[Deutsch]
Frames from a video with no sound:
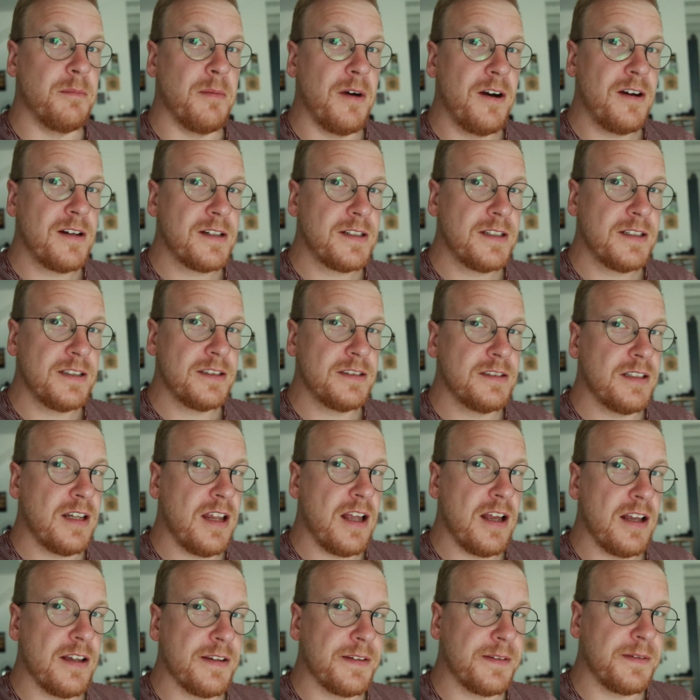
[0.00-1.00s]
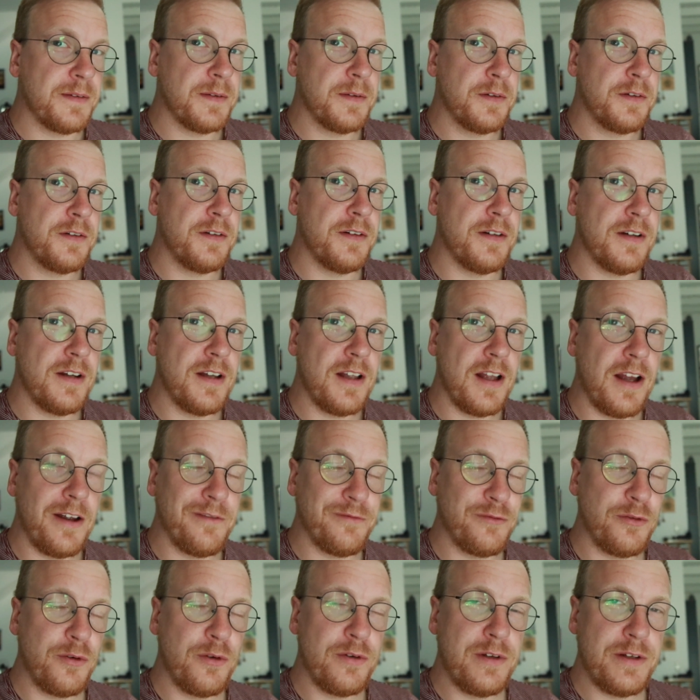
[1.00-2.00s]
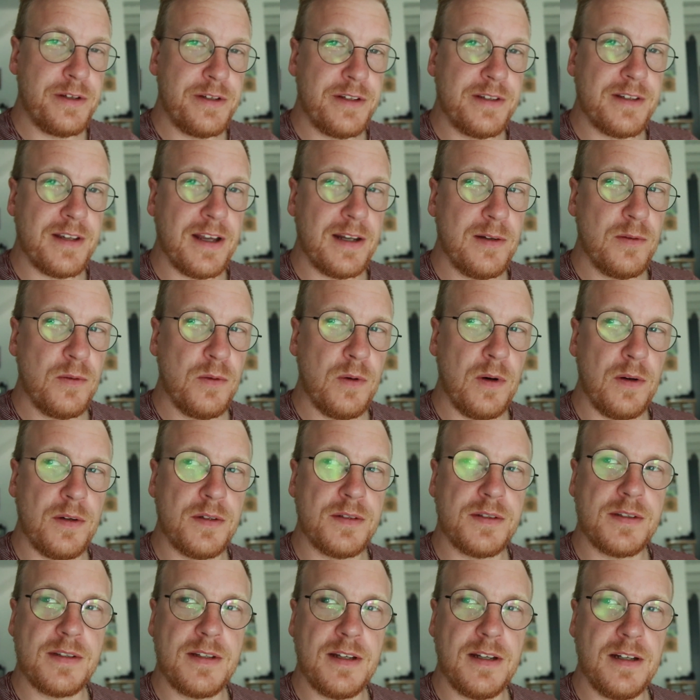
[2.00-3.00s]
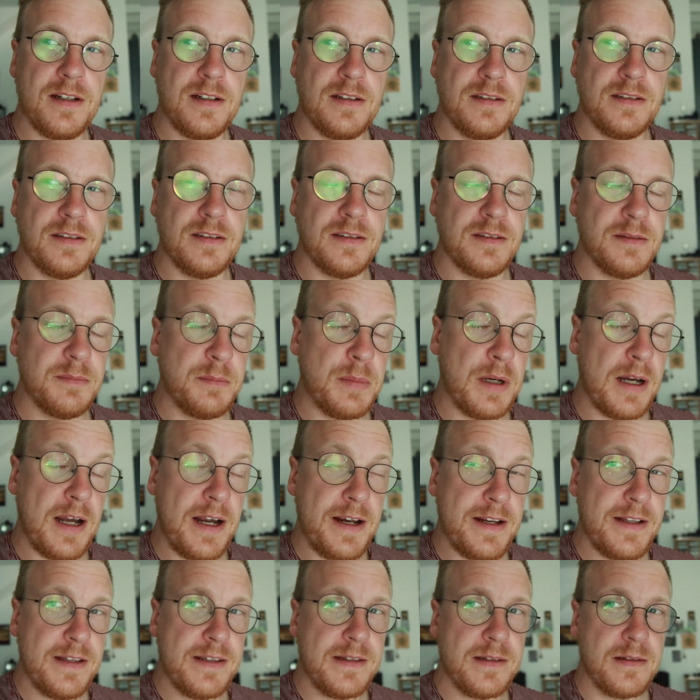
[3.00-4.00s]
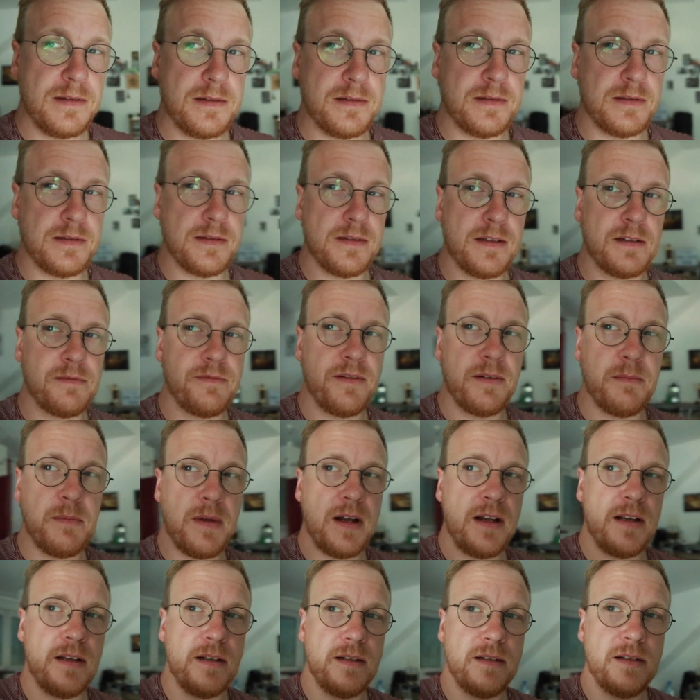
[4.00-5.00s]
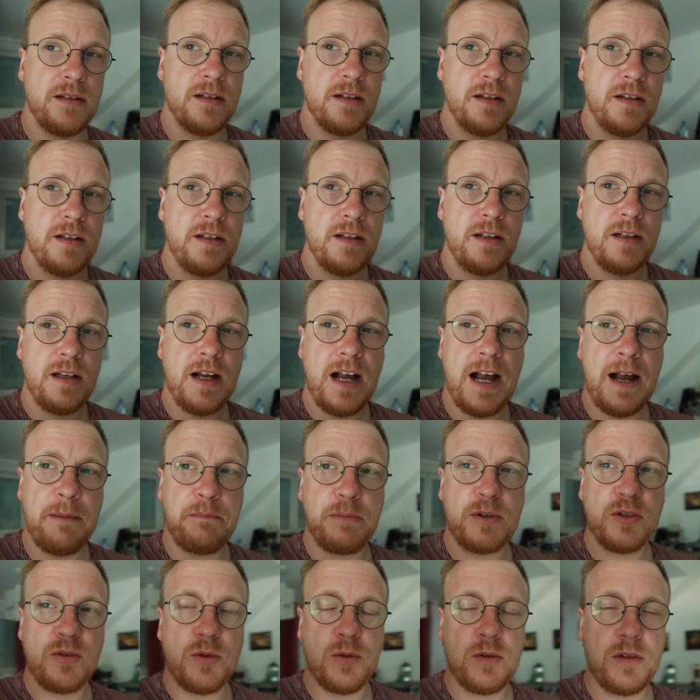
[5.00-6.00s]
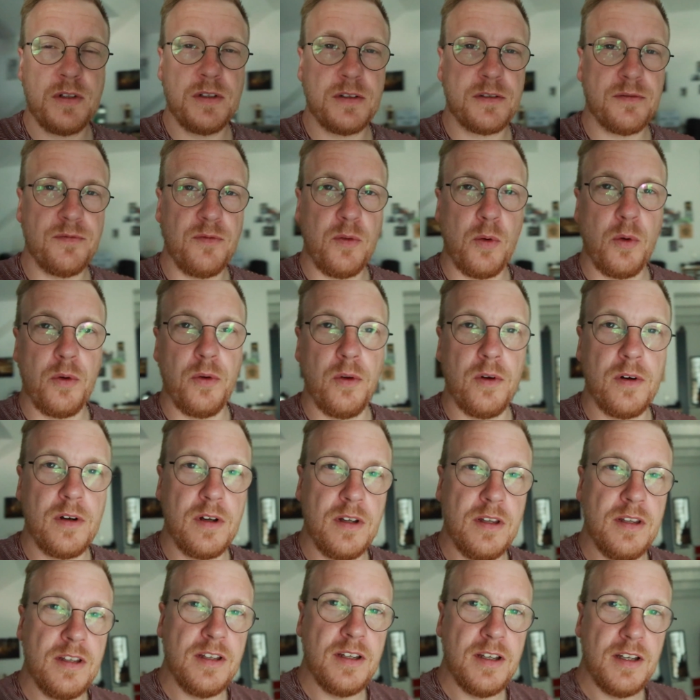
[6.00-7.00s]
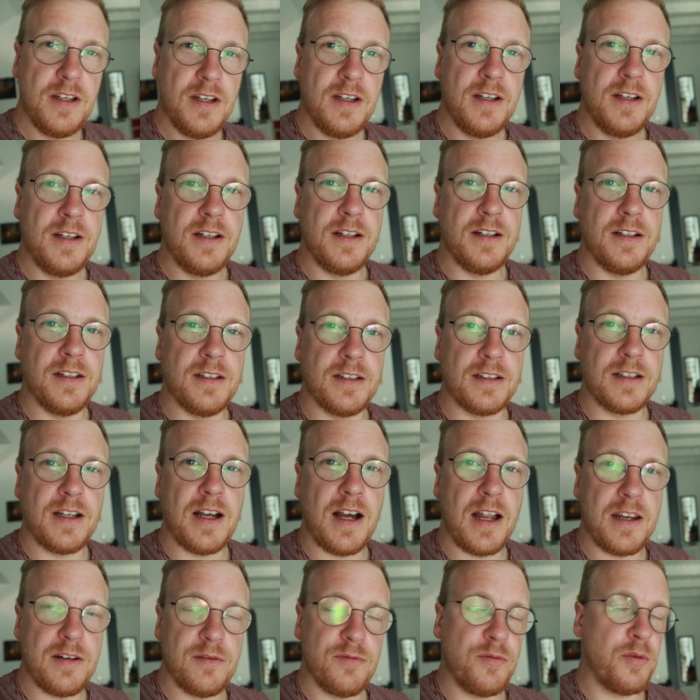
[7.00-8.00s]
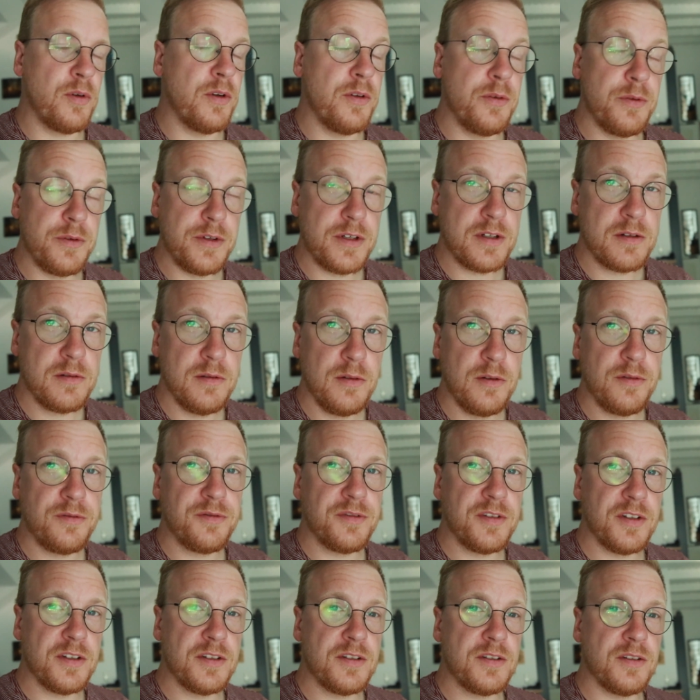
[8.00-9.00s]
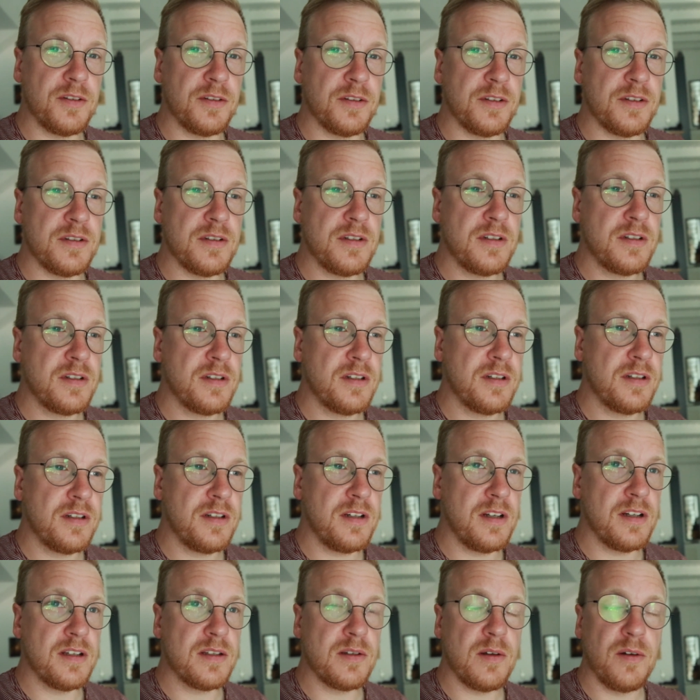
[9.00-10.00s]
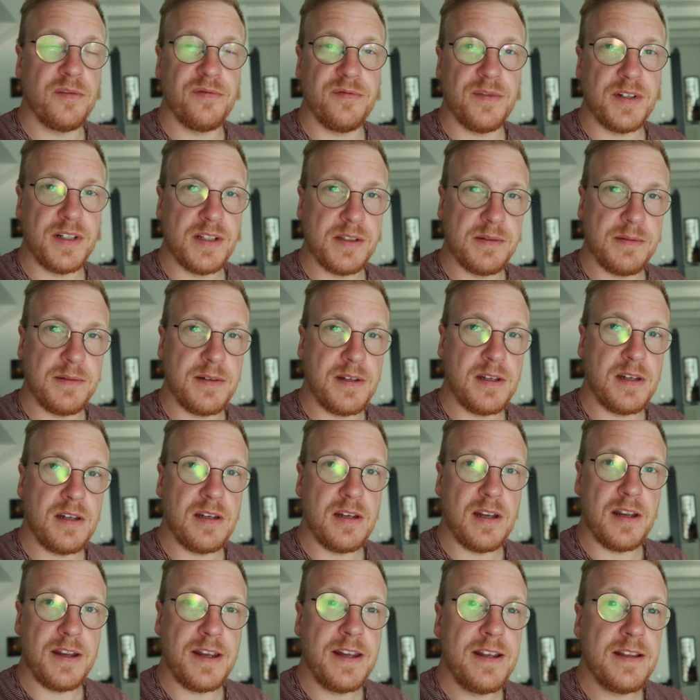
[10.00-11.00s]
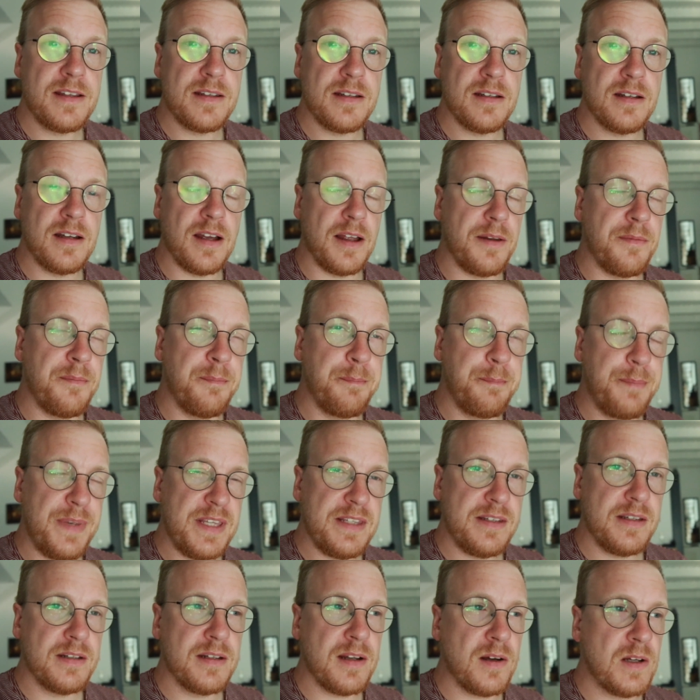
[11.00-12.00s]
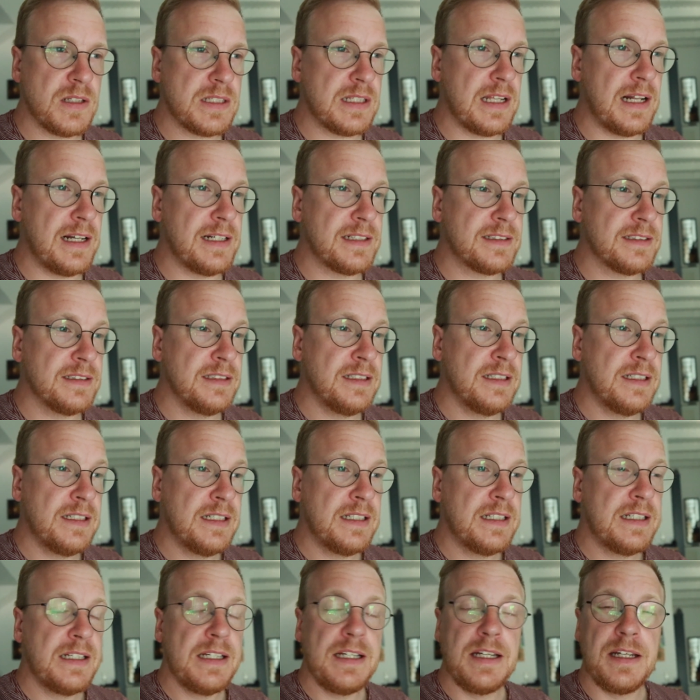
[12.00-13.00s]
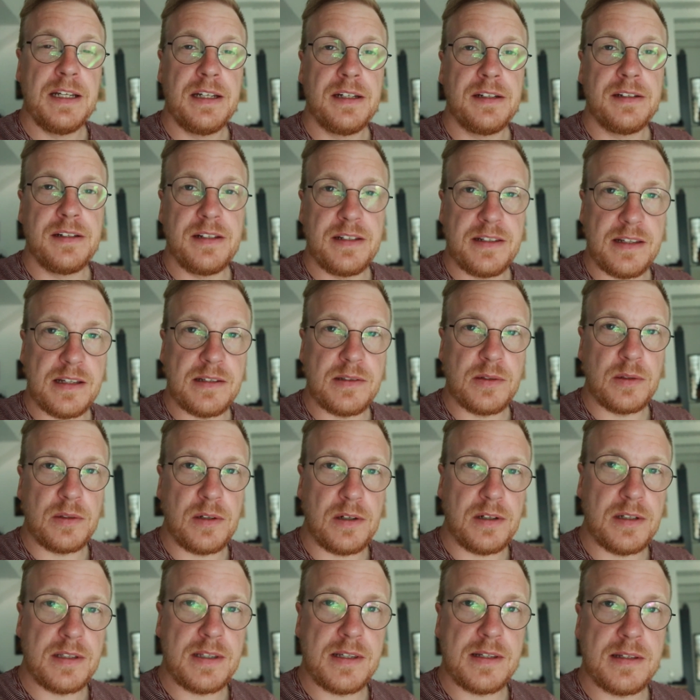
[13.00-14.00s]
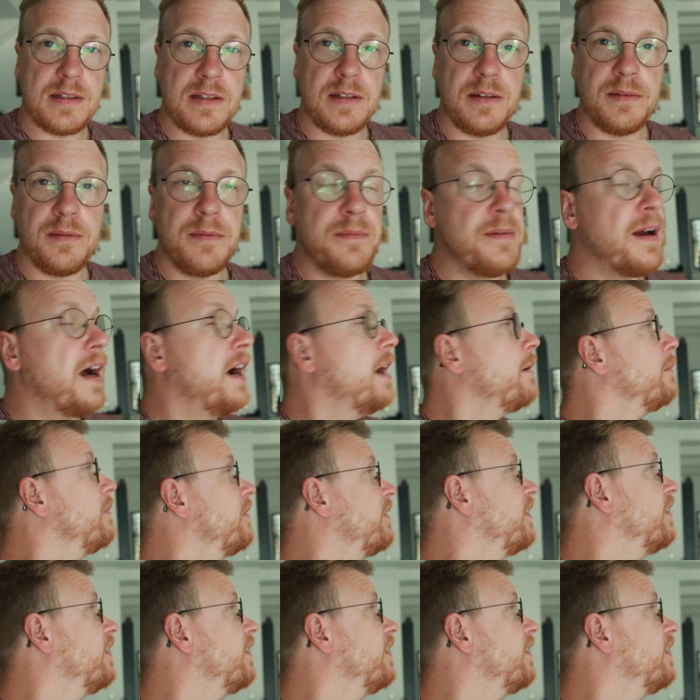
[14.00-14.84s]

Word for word: Morgen. So, ein fröhliches Hallo aus der äh, bereits, äh, sagen wir mal, abgedunkelten Wohnung. Äh, Gerade voll durchgelüftet und jetzt hoffen wir, dass wir die Hitze ein bisschen draußen halten. Nichtsdestotrotz, wir haben